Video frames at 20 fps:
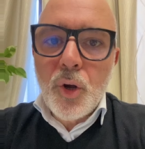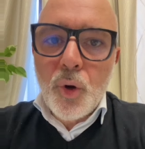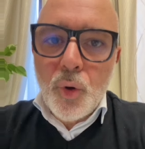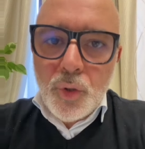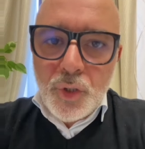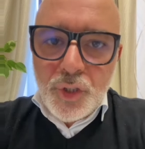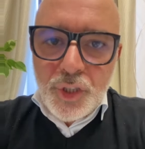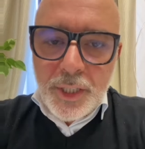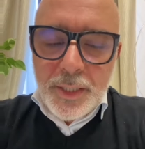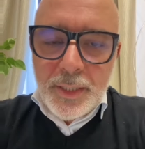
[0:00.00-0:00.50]

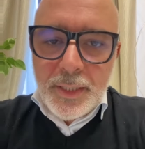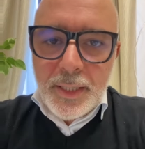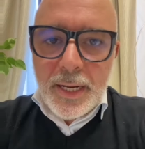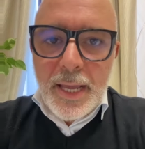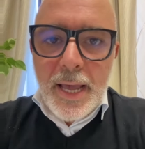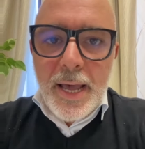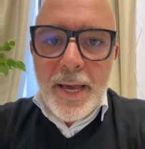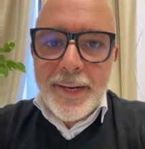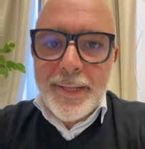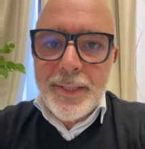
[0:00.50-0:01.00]

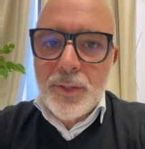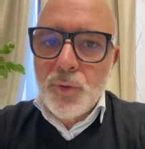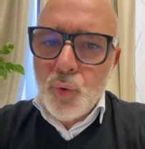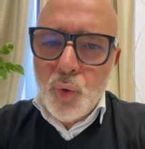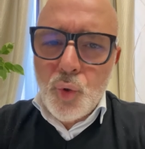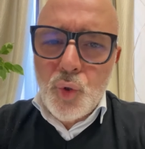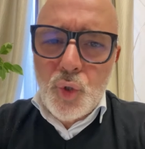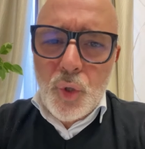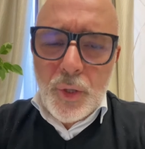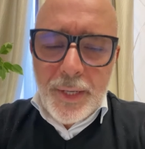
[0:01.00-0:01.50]
concentrare
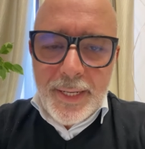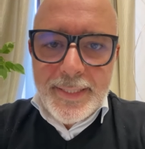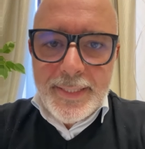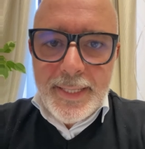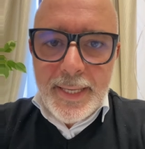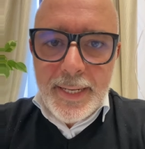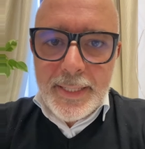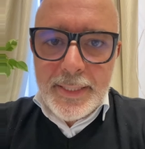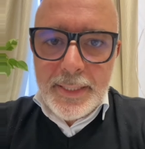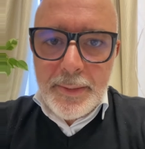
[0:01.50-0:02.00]
tutta una
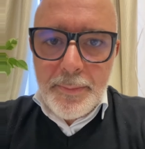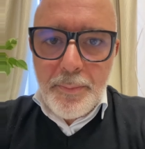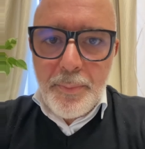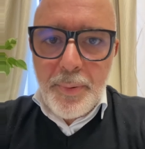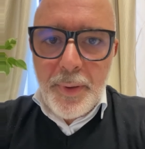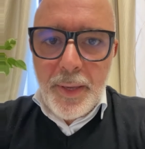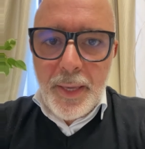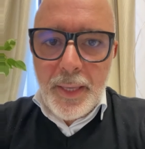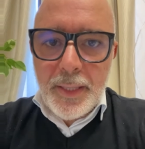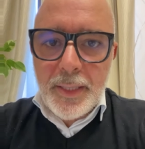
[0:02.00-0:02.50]
serie di
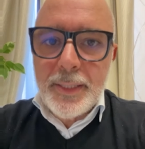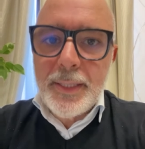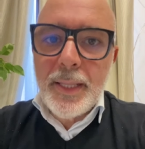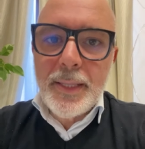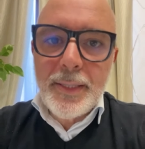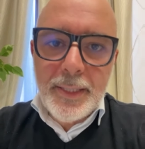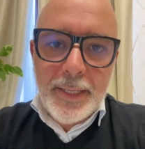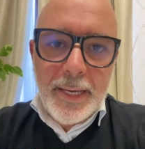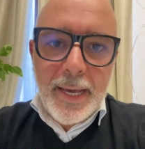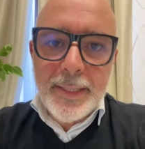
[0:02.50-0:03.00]
impegni
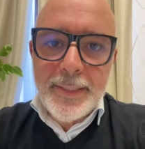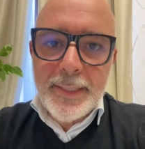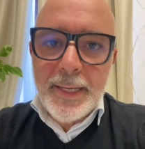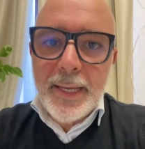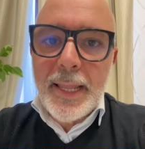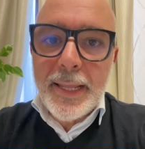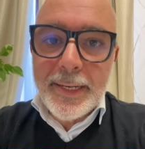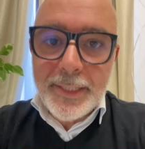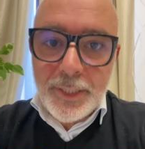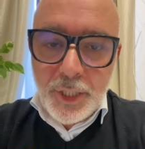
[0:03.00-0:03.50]
dedicati
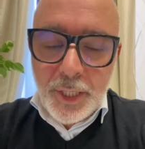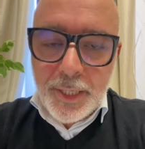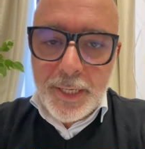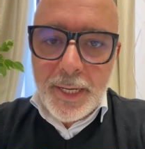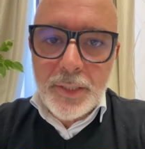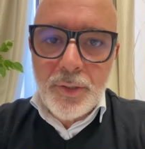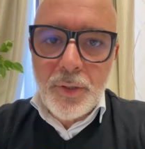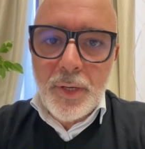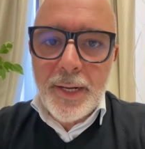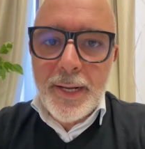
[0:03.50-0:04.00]
alla ricerca
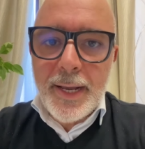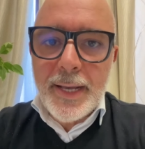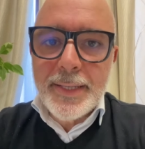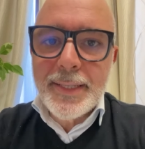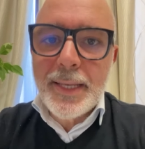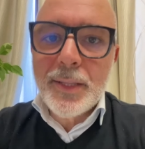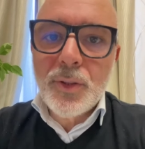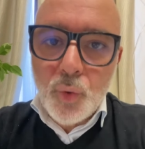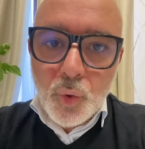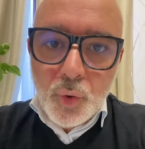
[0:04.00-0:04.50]
di una
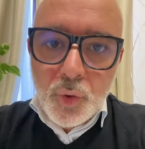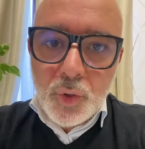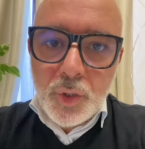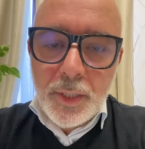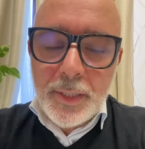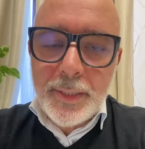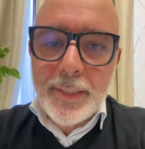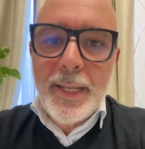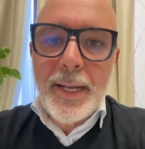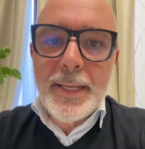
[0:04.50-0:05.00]
casa
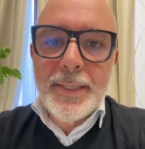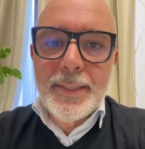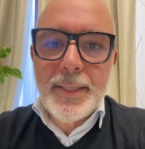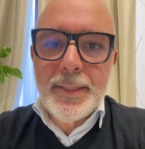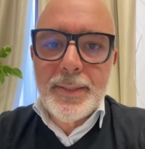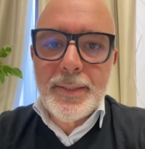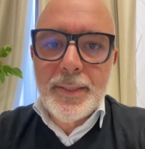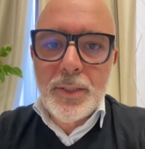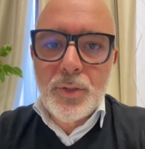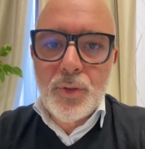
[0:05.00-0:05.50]
tutti nella
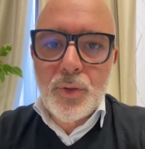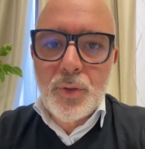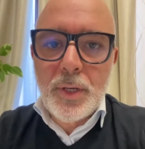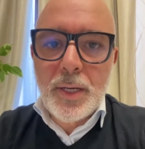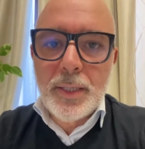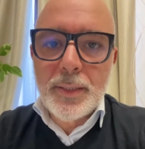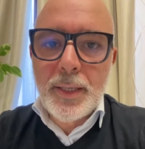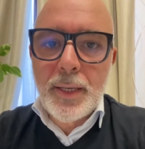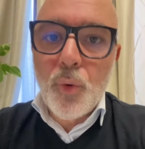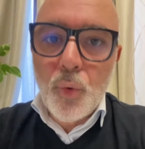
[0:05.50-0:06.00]
stessa
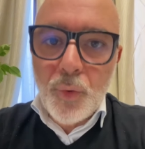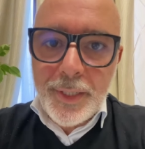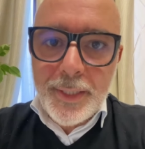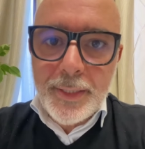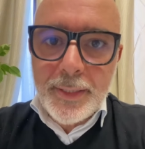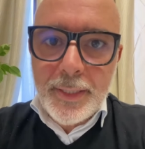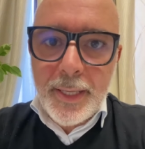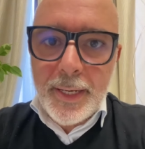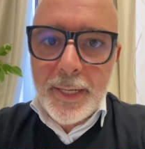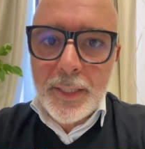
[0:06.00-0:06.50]
giornata,
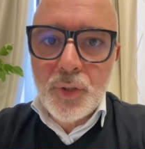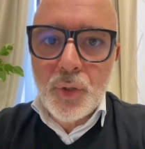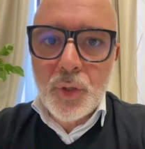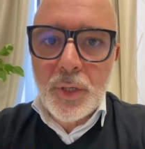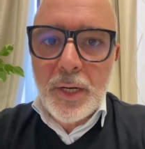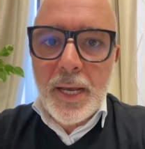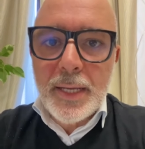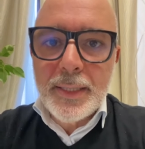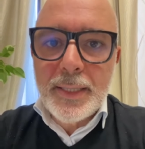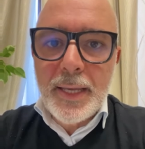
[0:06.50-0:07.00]
un'intera
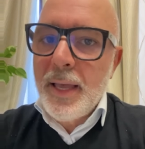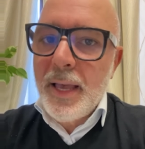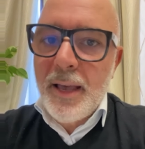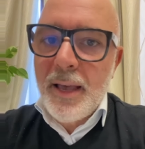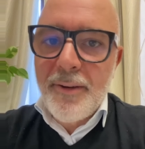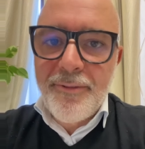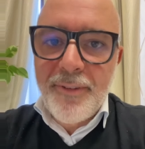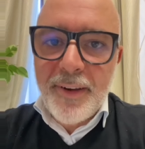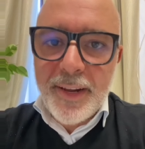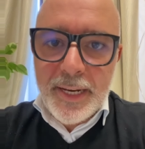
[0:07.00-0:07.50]
giornata a
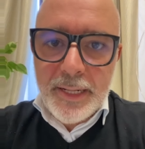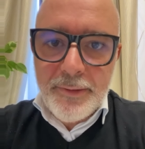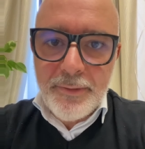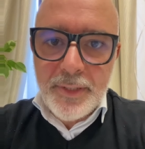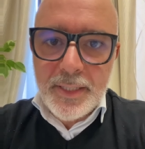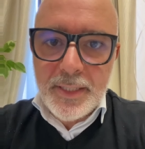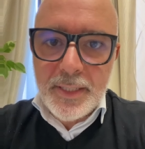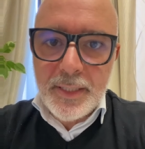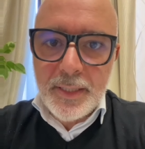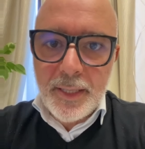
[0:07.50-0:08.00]
fare le
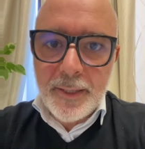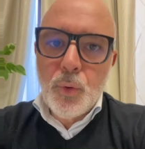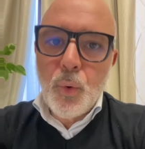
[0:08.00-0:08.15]
visite.